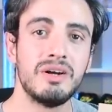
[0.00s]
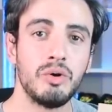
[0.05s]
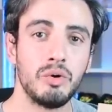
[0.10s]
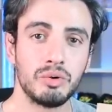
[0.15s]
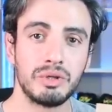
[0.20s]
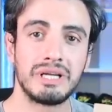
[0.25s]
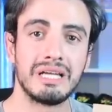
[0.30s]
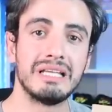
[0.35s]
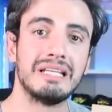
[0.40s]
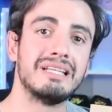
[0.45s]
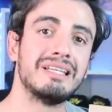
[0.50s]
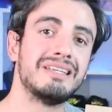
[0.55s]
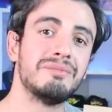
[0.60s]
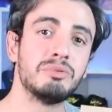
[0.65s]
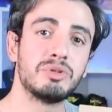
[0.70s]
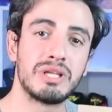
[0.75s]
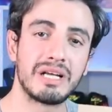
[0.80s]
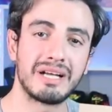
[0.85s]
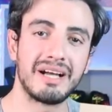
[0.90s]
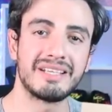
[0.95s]
Onun kanalını
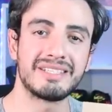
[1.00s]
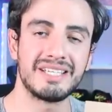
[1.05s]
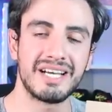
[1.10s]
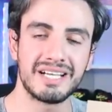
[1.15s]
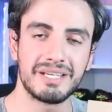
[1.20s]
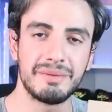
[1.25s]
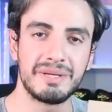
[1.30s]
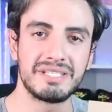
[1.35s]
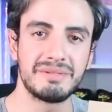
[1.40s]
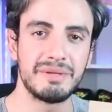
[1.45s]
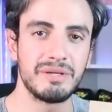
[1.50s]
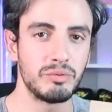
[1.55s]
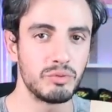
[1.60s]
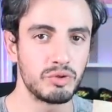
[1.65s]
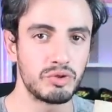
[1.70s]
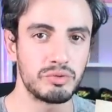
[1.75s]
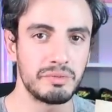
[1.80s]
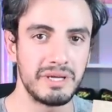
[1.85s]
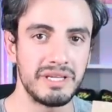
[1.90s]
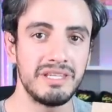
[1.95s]
mutlaka takip etmeyi
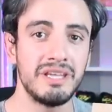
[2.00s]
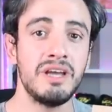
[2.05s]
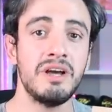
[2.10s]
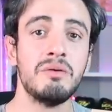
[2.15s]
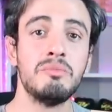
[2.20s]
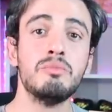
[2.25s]
unutmayın.